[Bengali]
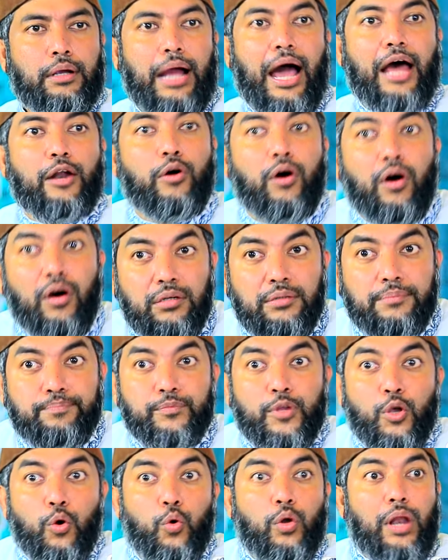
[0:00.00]
কারণ
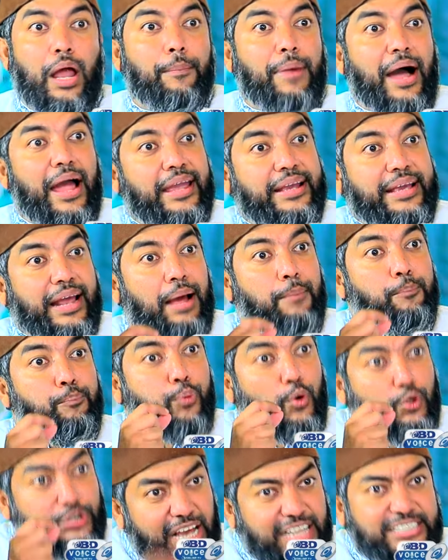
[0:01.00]
উলামাই কেরাম
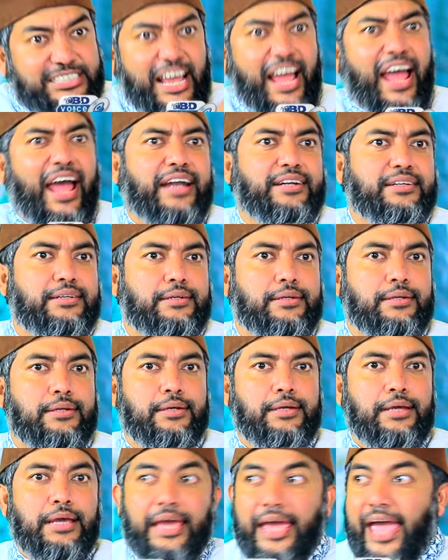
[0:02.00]
বুঝেছেন
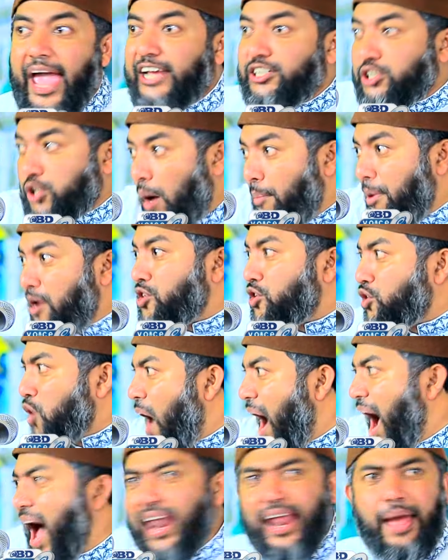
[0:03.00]
এই সমস্ত
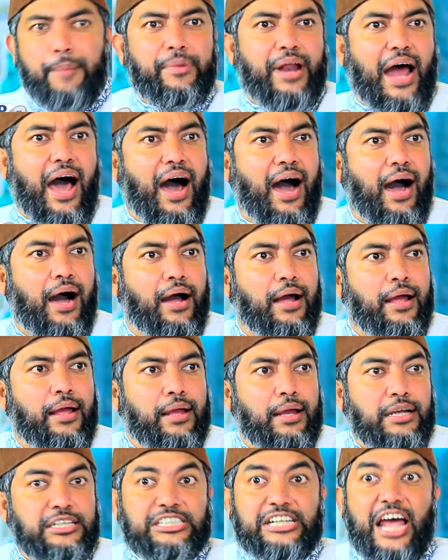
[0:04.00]
আলেমরা
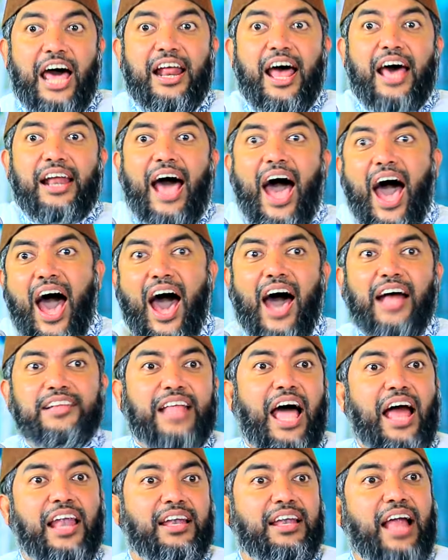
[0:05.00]
সারা রাত
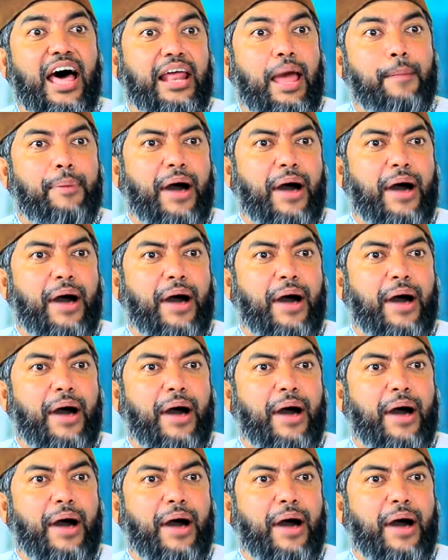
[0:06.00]
আল্লাহর